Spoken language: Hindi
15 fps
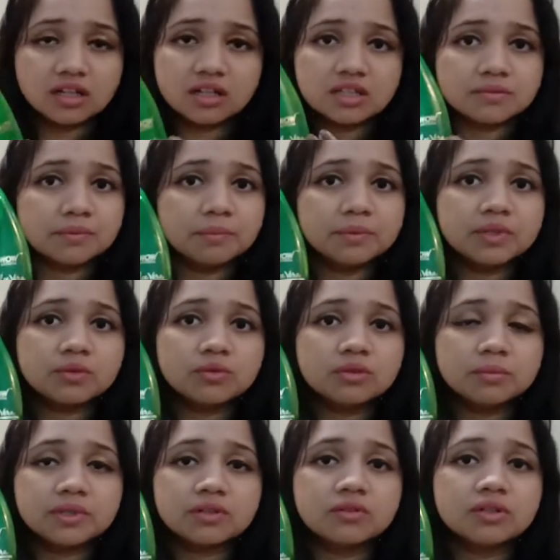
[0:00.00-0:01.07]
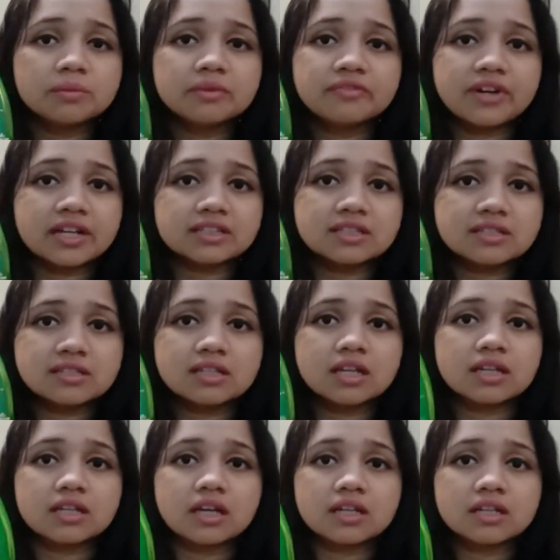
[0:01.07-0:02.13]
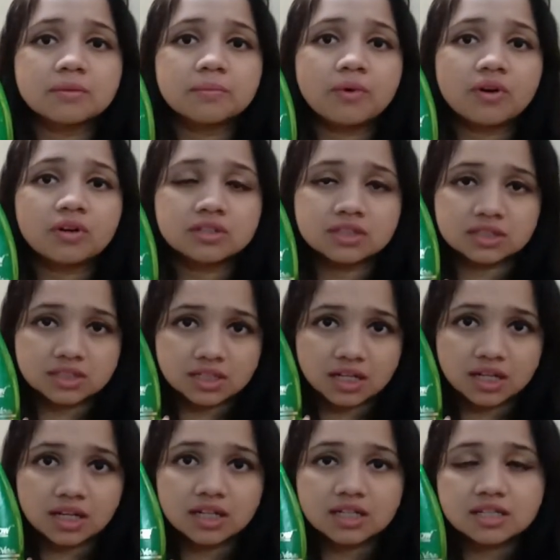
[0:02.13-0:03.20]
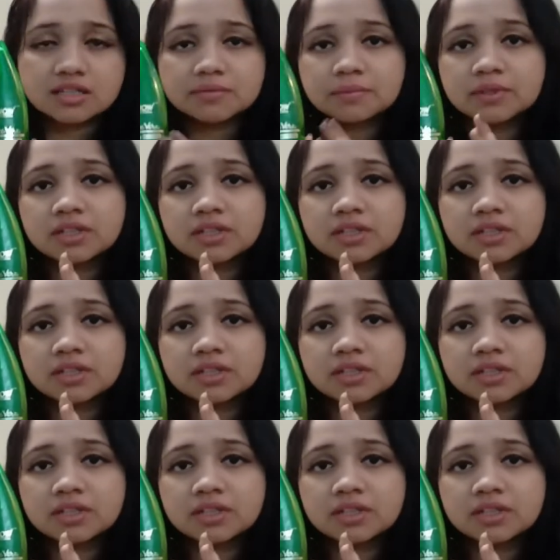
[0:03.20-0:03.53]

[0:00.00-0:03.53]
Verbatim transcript: इसमें बिल्कुल भी कोई भी फ्रेगनेंस नहीं है ये बहुत अच्छा है इस